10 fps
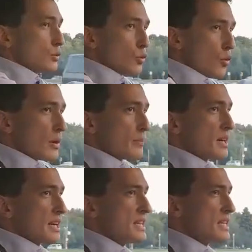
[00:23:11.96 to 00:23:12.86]
новое
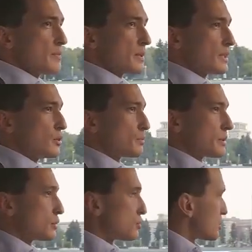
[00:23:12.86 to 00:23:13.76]
поколение и продают
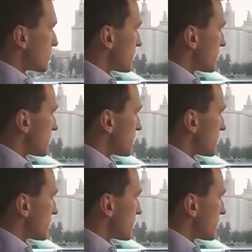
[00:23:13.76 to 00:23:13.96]
предыдущее